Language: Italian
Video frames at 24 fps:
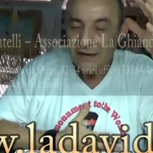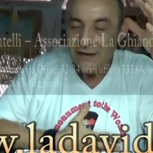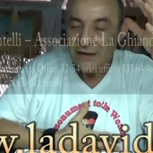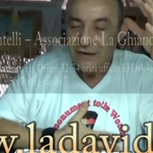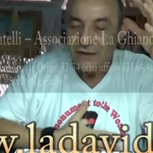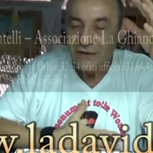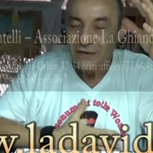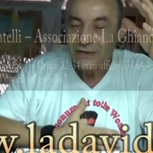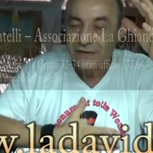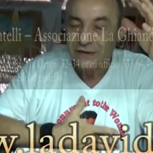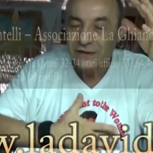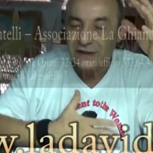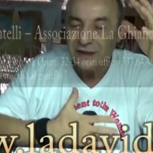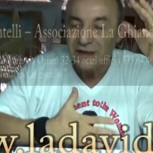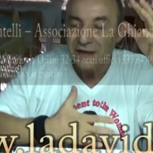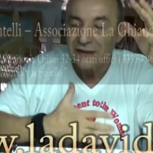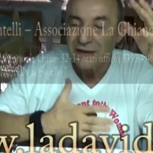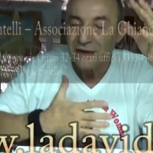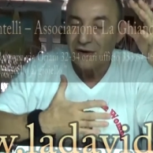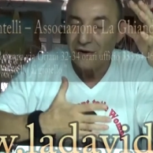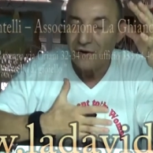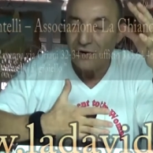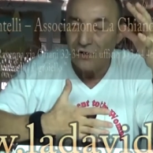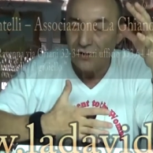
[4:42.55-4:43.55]
non si
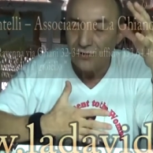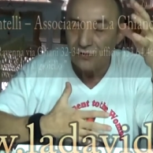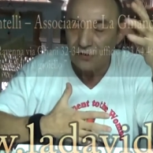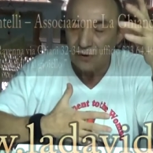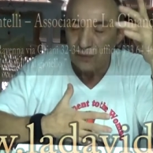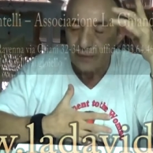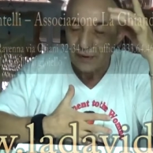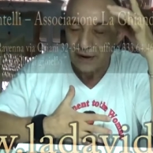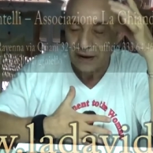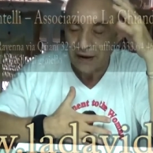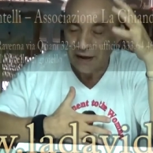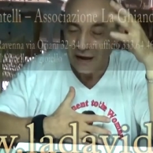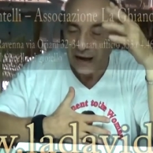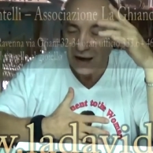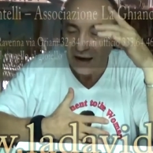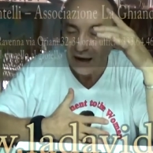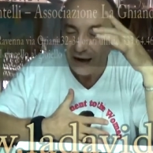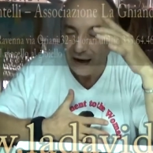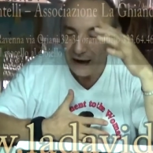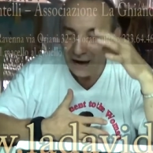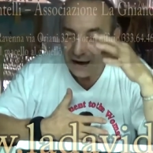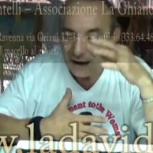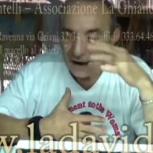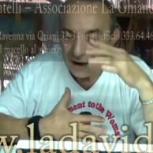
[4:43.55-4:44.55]
rende conto
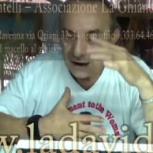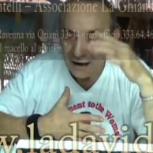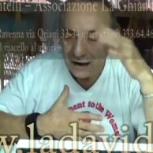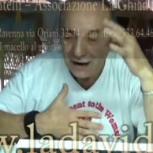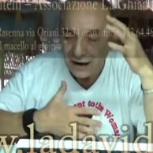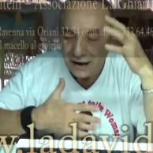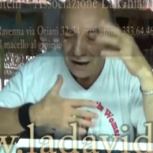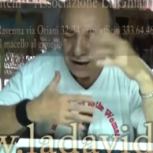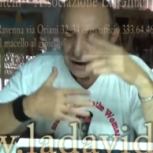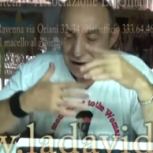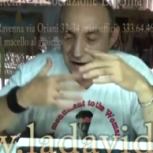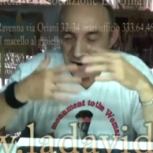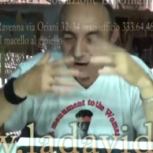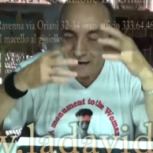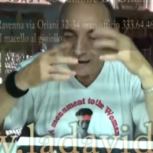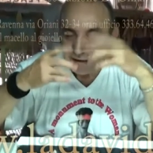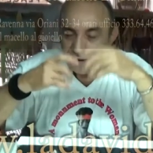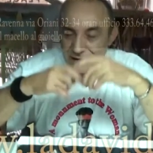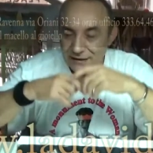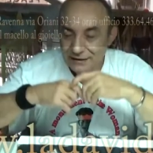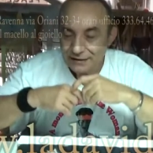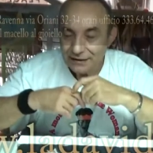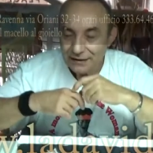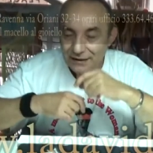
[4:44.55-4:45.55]
perché
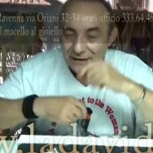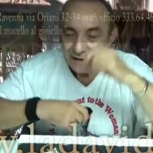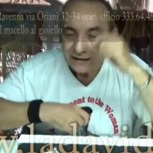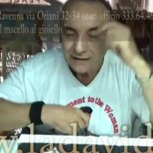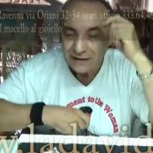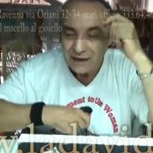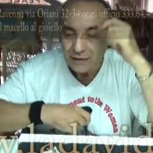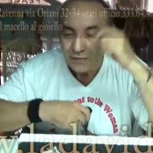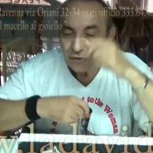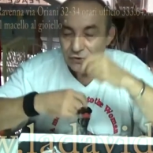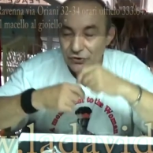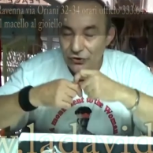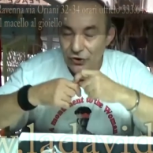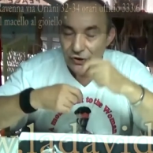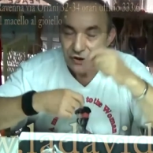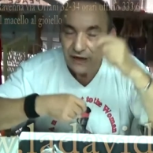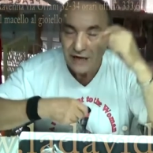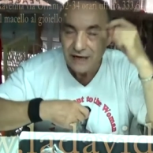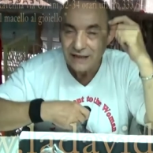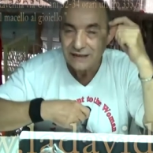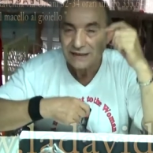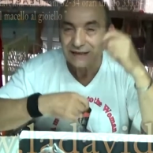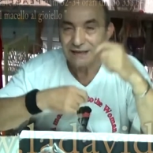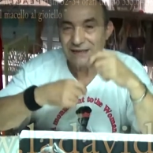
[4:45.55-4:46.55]
siamo
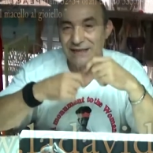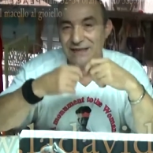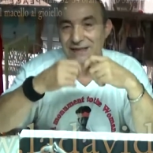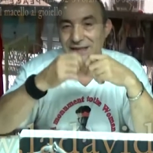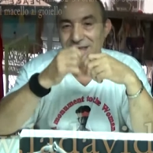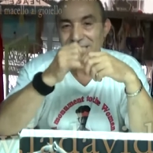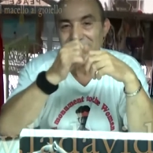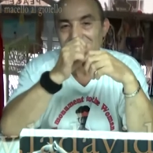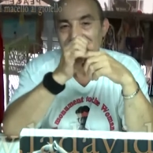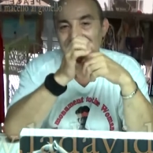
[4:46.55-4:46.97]
sconnessi.